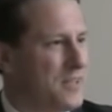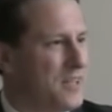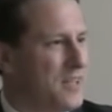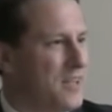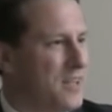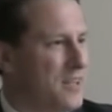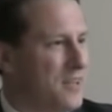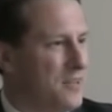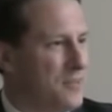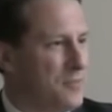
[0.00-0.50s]

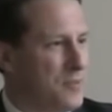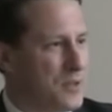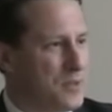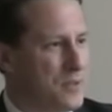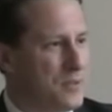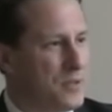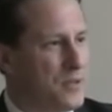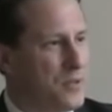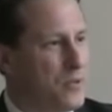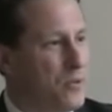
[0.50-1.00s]
des
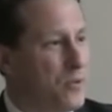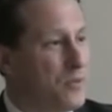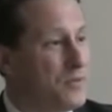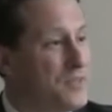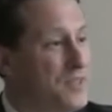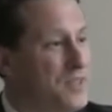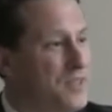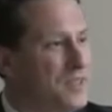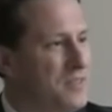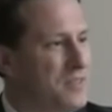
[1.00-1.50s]
personnes qui ont
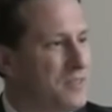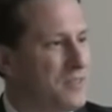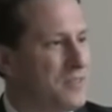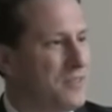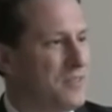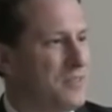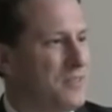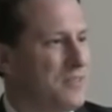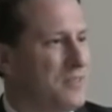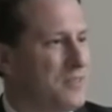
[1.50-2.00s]
envie,
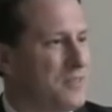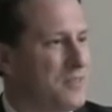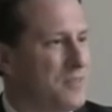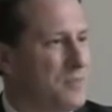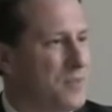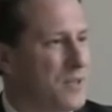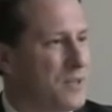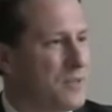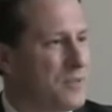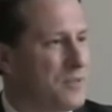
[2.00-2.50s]
euh,
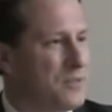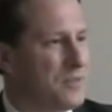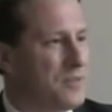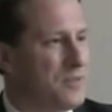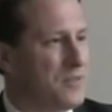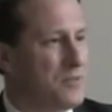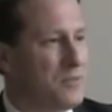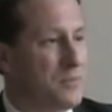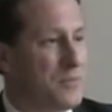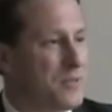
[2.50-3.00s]
des personnes
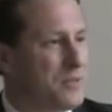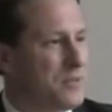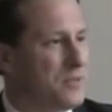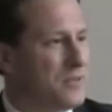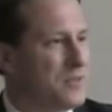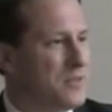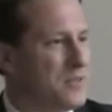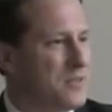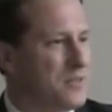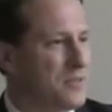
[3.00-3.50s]
qui sont
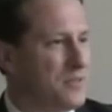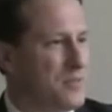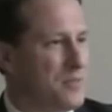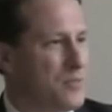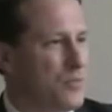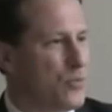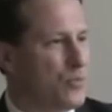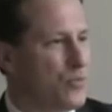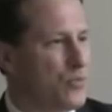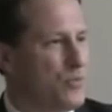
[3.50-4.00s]
passionnées, c'est quand
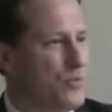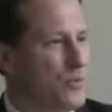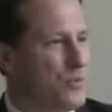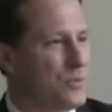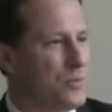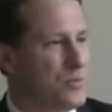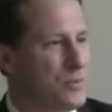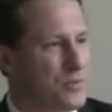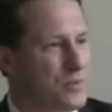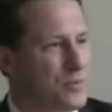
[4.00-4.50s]
même beaucoup
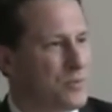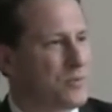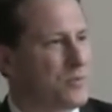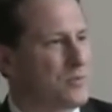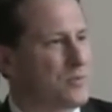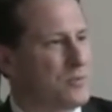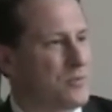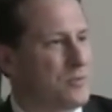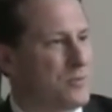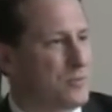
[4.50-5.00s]
mieux euh, que
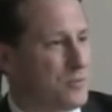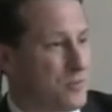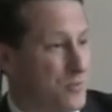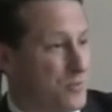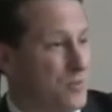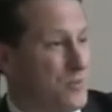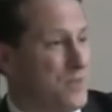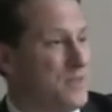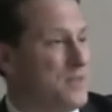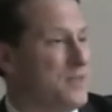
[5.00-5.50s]
ce que, ce que
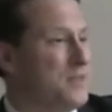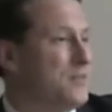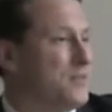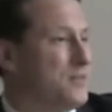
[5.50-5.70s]
tu disais,